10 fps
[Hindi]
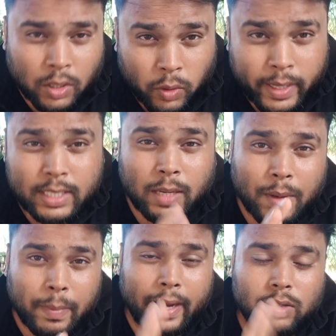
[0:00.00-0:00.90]
गोवा इज़
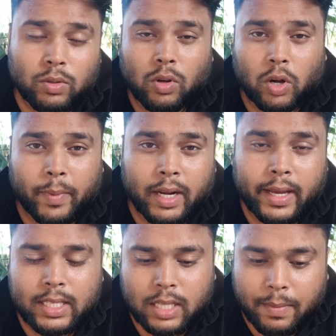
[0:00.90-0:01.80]
कमिंग बैक टू नॉर्मल
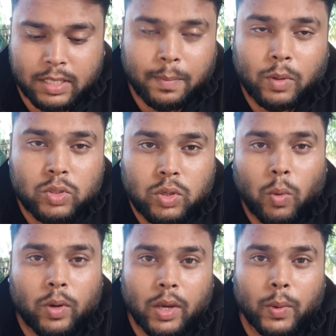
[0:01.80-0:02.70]
गाइज अभी सब कुछ
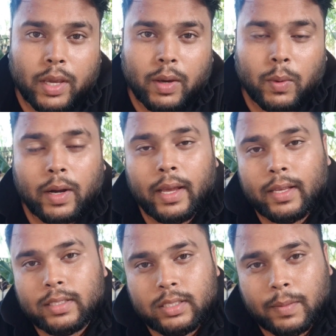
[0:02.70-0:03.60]
ओके okay ओके -okay हो रहा है
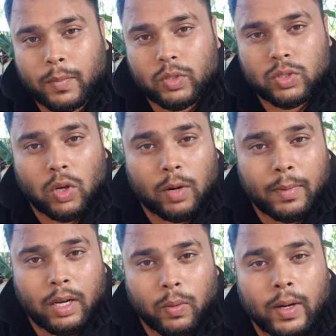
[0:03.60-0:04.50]
सब कुछ
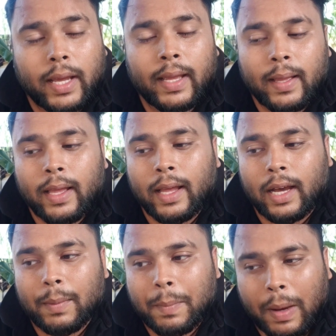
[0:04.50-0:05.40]
नॉर्मल हो रहा है
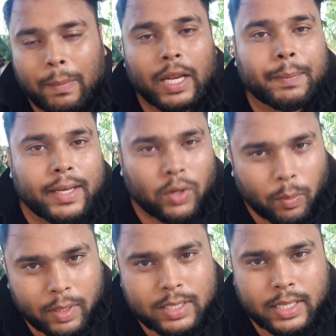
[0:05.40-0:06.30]
अभी पब्लिक भी
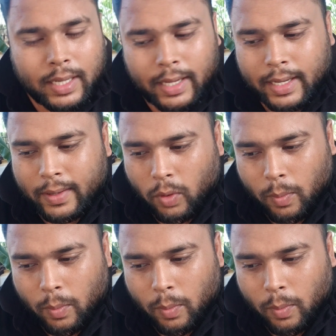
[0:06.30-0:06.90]
नॉर्मल सी है